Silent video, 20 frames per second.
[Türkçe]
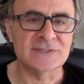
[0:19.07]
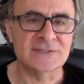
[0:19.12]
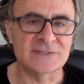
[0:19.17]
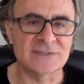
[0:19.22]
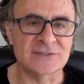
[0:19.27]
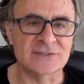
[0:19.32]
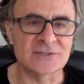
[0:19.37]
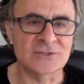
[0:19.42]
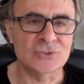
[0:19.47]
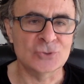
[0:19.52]

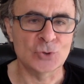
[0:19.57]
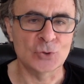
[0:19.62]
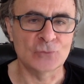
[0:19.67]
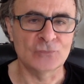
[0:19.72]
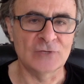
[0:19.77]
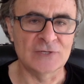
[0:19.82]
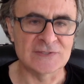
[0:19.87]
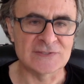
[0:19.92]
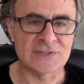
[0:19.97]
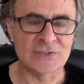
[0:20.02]
Sizi
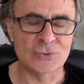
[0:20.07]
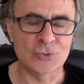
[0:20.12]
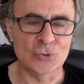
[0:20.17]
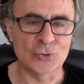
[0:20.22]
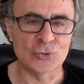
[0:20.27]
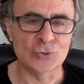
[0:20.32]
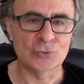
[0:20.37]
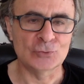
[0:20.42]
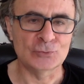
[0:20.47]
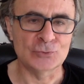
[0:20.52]
çok fazla
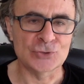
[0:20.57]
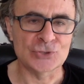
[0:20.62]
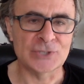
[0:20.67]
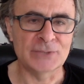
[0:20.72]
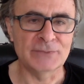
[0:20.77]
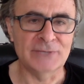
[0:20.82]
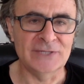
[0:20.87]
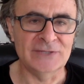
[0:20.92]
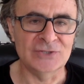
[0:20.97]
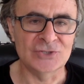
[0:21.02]

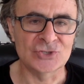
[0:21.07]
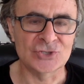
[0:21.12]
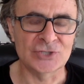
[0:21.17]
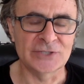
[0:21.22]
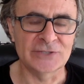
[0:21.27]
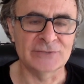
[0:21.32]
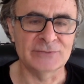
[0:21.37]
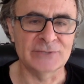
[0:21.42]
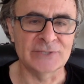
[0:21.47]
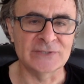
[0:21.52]
korkutmayacağım, endişe
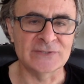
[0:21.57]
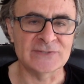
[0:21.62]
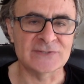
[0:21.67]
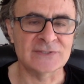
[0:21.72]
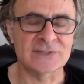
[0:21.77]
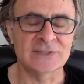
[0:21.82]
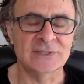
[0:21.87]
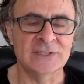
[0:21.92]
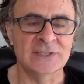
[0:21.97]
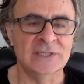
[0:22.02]

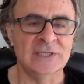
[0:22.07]
etmeyiniz.